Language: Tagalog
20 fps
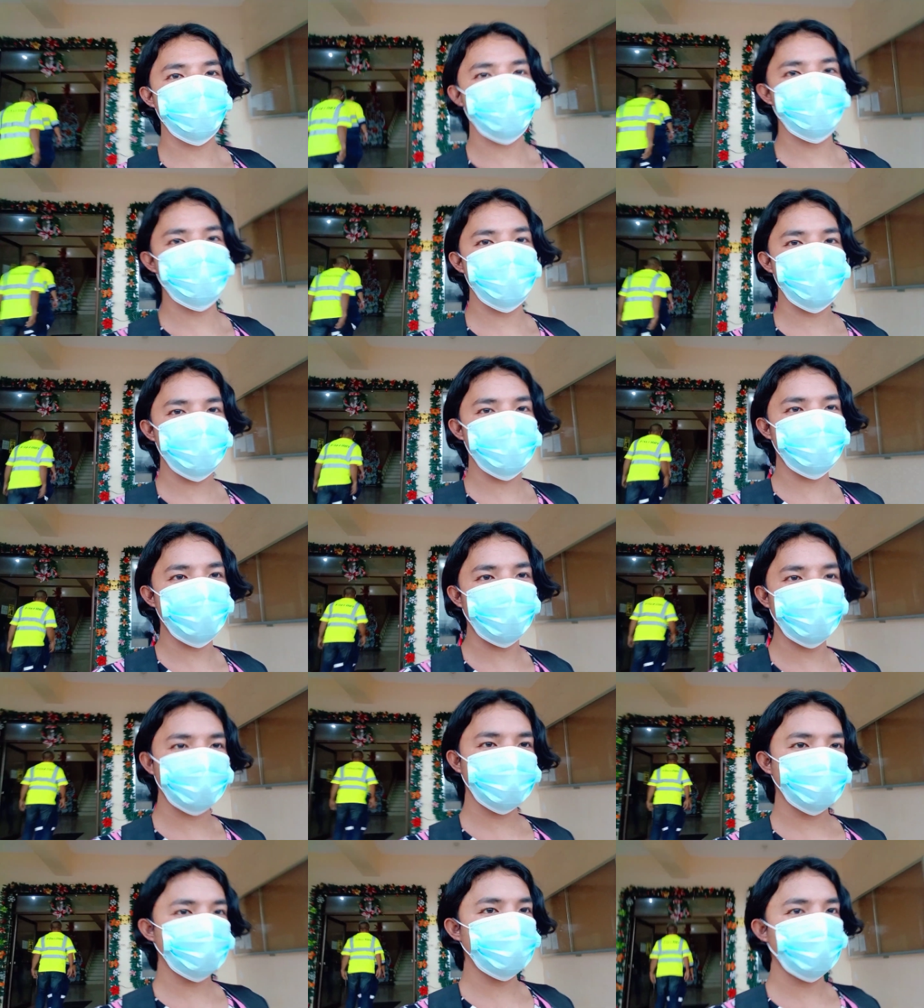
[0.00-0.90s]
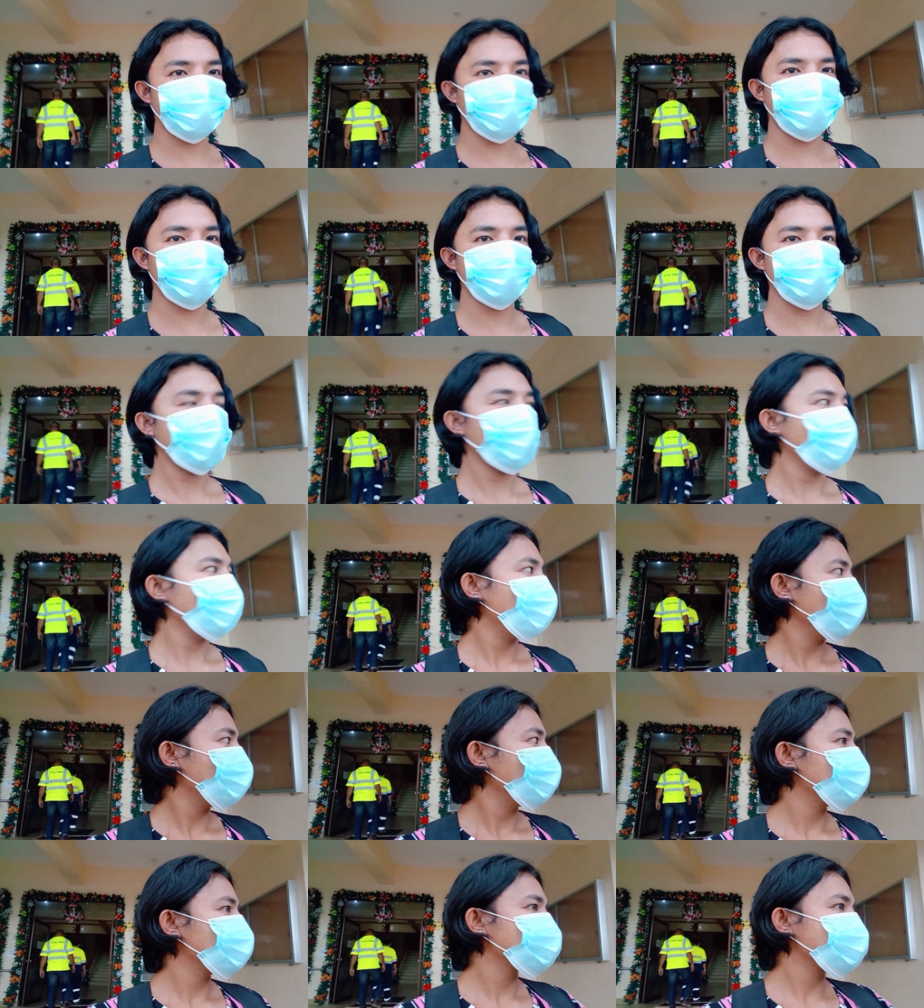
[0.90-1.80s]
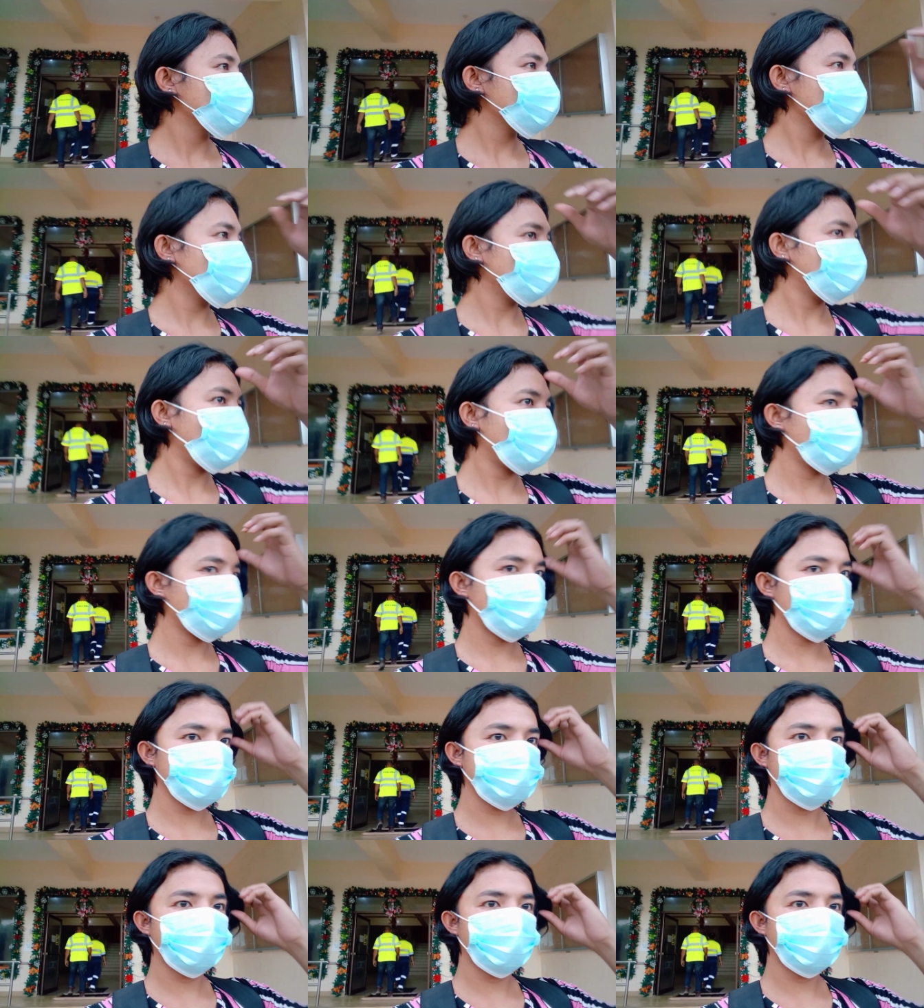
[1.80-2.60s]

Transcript: sa municipality nila so ayan